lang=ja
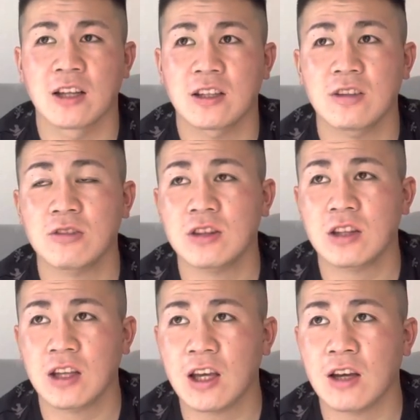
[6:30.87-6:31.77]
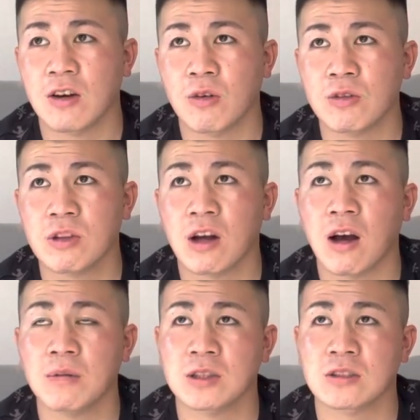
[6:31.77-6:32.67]
で言って、ほんなら
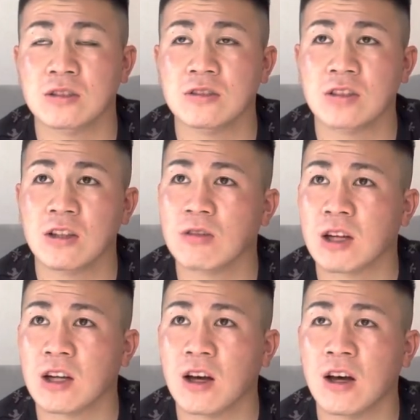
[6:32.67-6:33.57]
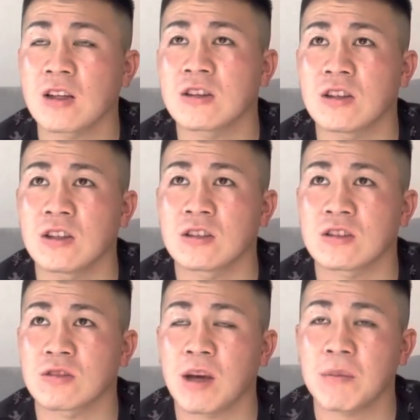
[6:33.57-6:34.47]
ハブさん続いてんのかなって、
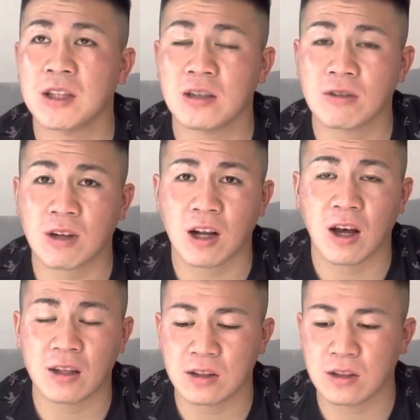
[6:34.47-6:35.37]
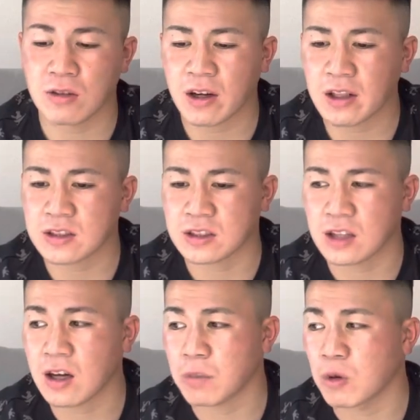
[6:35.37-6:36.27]
そのやめてんのかなっていう話
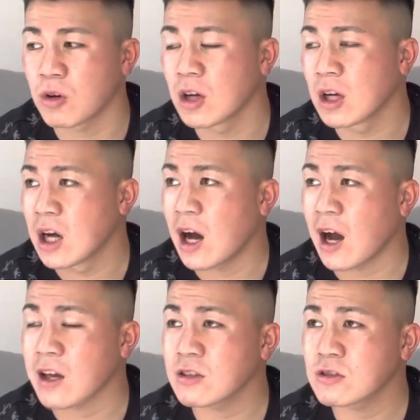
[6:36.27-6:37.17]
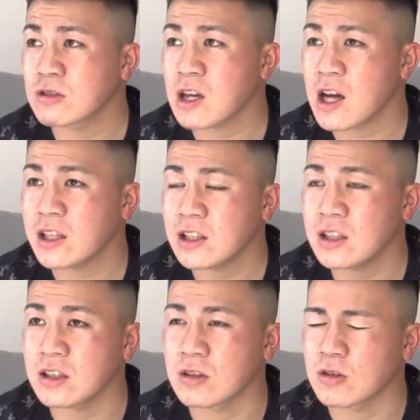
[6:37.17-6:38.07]
がもう入るぐらい
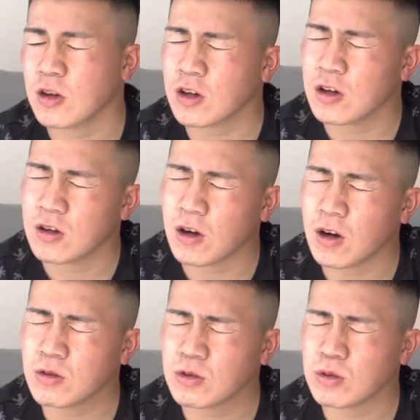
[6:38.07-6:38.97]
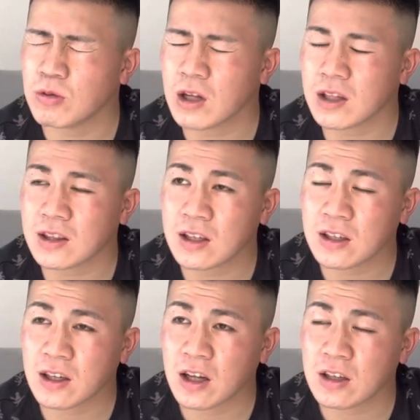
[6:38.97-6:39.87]
に、なんか、あの人どうなった
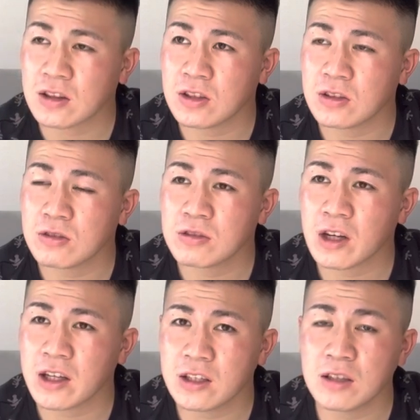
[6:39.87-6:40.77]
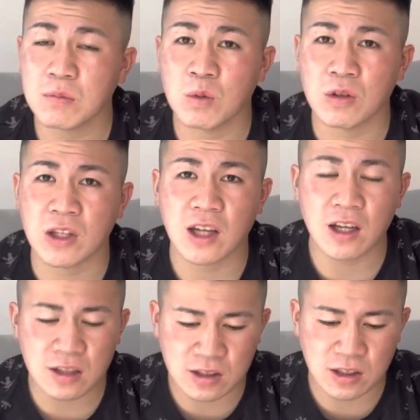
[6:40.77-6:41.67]
んかなっていうぐらいに、もうね、
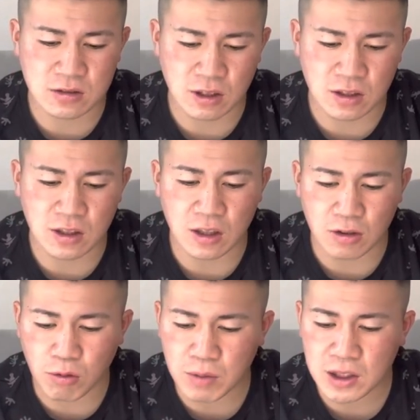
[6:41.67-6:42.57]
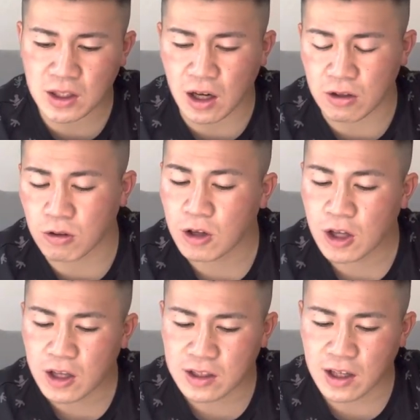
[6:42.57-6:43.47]
競輪選手になってたんで、ほんまにだからあの、
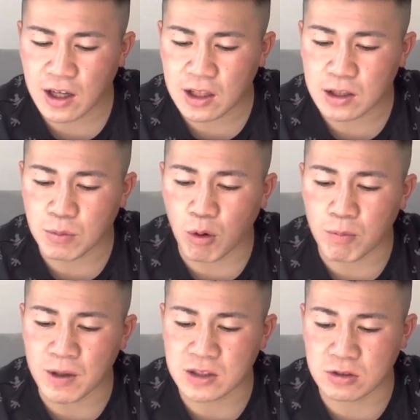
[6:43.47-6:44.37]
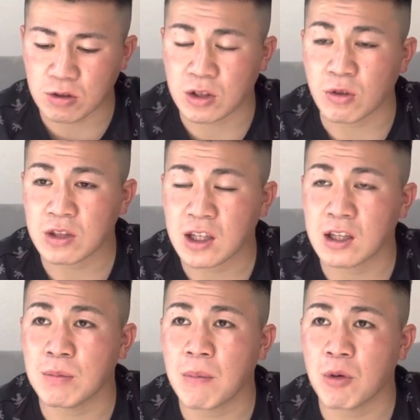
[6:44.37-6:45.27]
経歴もほんまにすごくて、ほんでね、
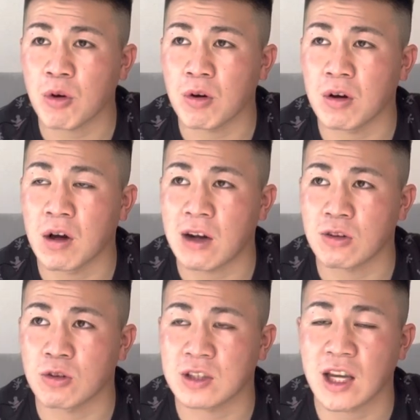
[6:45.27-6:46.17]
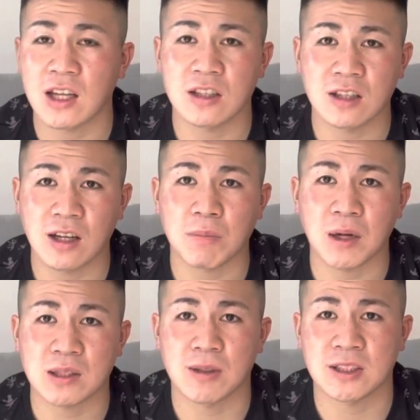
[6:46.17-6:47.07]
今も、あの、競輪でね、
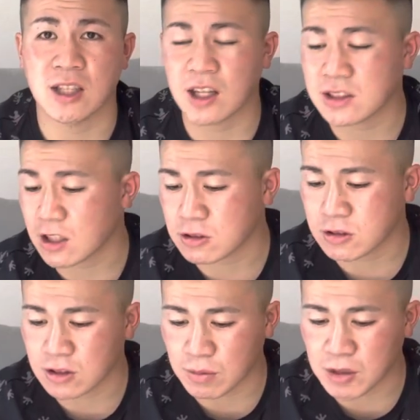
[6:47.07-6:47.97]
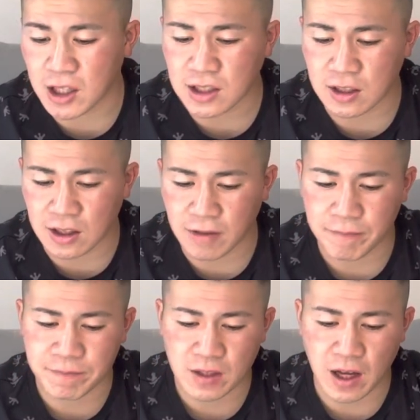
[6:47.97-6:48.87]
バチバチね、活躍してるんで、皆さんね、
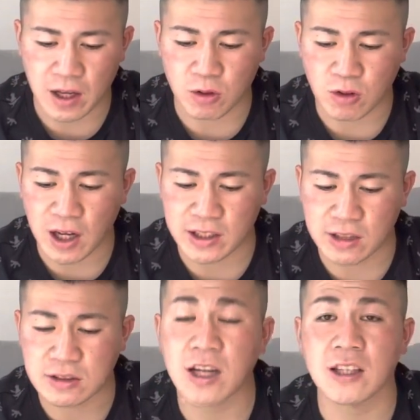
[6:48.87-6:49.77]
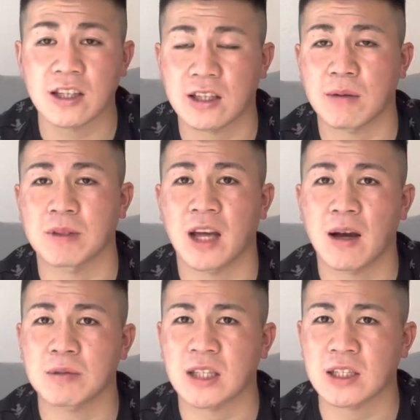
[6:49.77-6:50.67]
あの、かけるならね、多分ね、
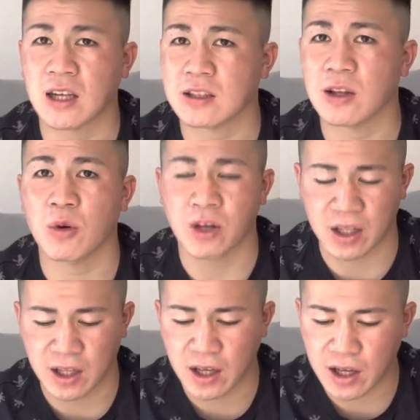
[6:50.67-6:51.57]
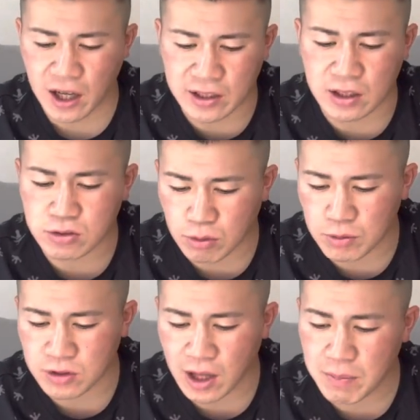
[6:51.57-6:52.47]
ハブさんに勝ちた方がね、勝てると
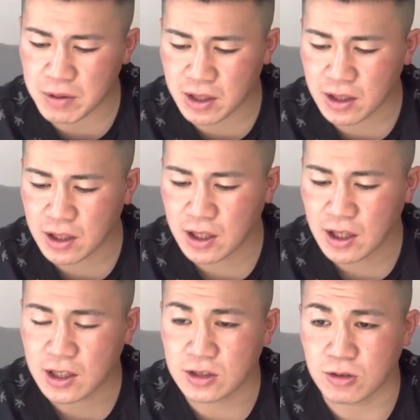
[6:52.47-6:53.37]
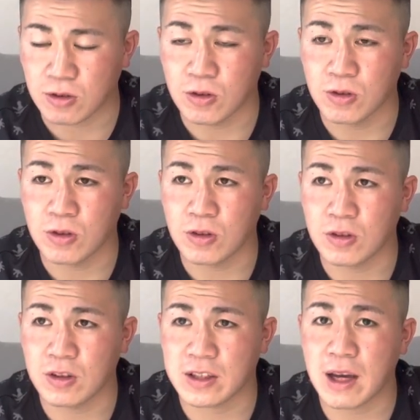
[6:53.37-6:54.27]
思うんで、あんまね、そ
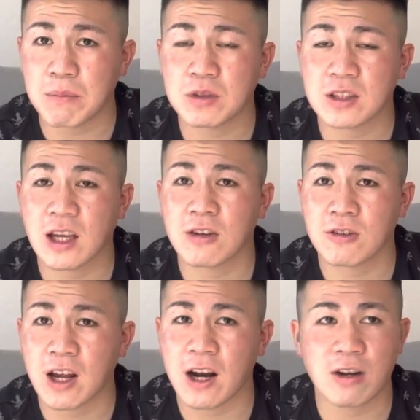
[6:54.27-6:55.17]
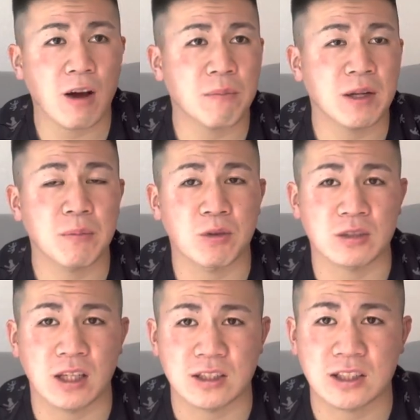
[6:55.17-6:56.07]
のギャンブル系のねあれはあんまね
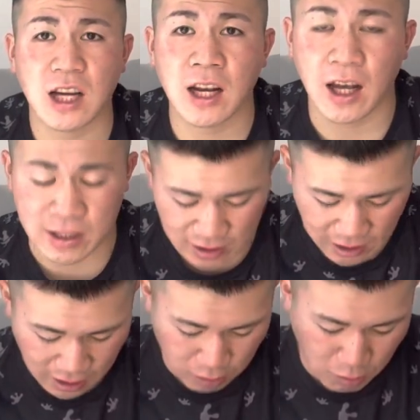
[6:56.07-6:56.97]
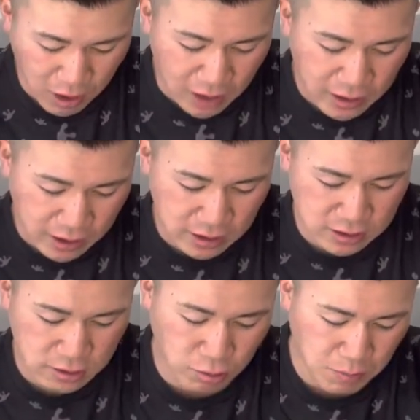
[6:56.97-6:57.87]
僕ね知らないんであの分かんないんで
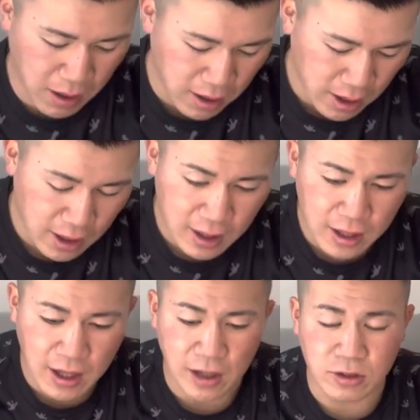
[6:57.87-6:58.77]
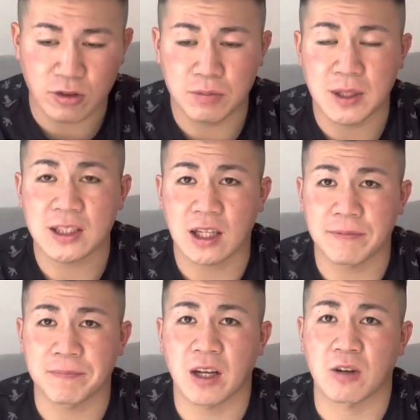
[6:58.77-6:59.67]
すけどまああの皆
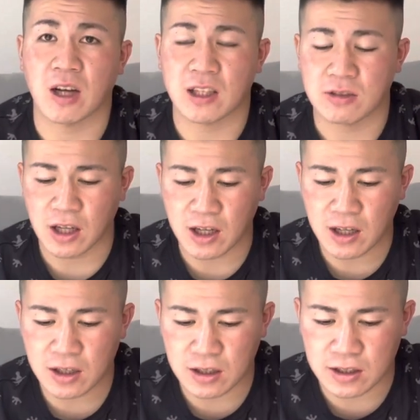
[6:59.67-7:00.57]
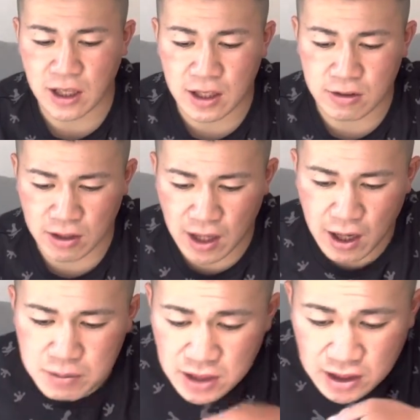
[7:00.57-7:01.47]
さんあの書けら経理はね
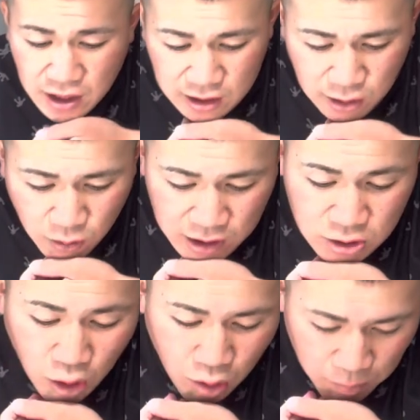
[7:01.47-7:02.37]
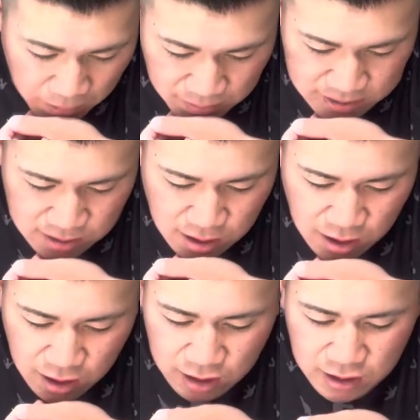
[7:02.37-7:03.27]
羽生さんにかけた方がいいと思います
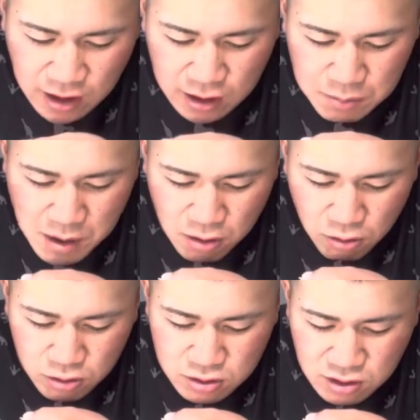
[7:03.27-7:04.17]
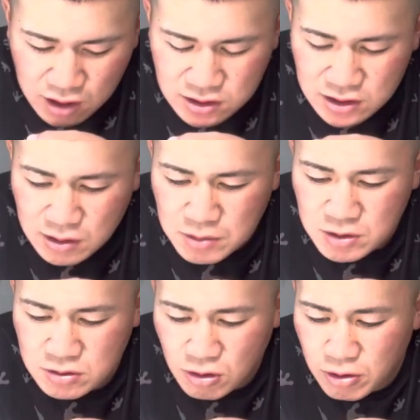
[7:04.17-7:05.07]
だからねまあこういう感じで見
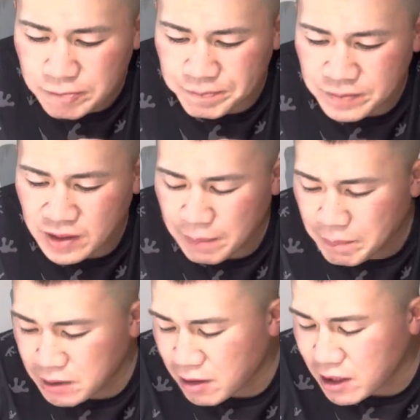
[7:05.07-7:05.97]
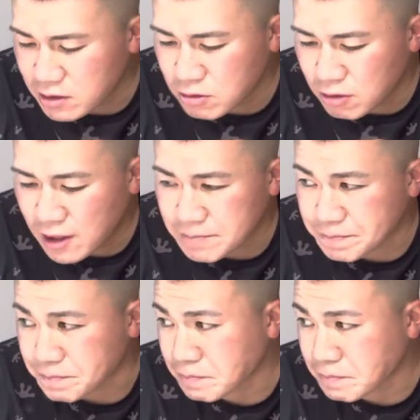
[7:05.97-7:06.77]
るとやっぱり分かるのは